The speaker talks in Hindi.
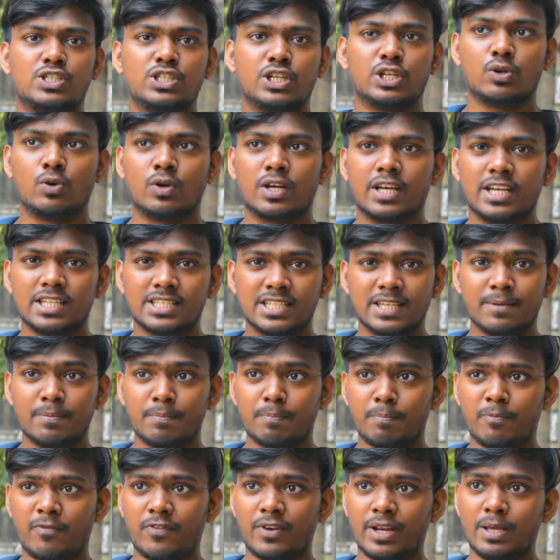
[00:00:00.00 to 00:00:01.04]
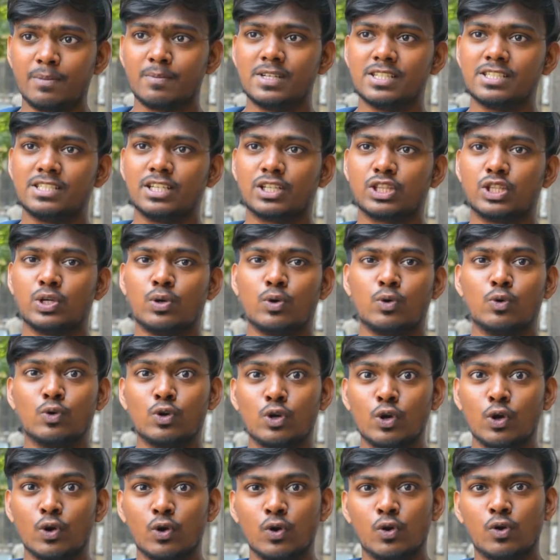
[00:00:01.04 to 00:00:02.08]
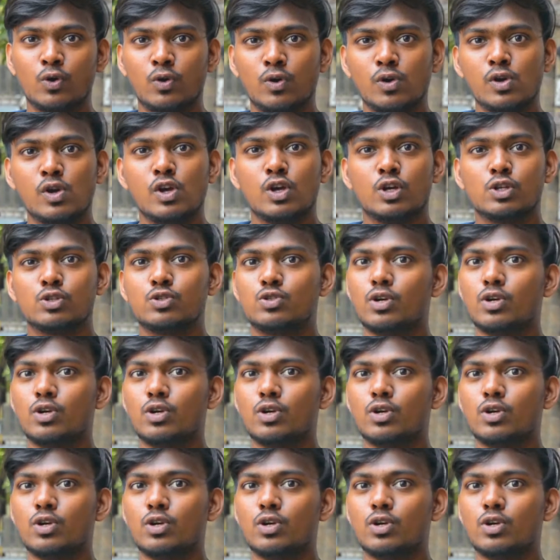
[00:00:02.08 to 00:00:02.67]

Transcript: पिक्चर को कैसे फ्रेम कर सकते हो उन लोगों को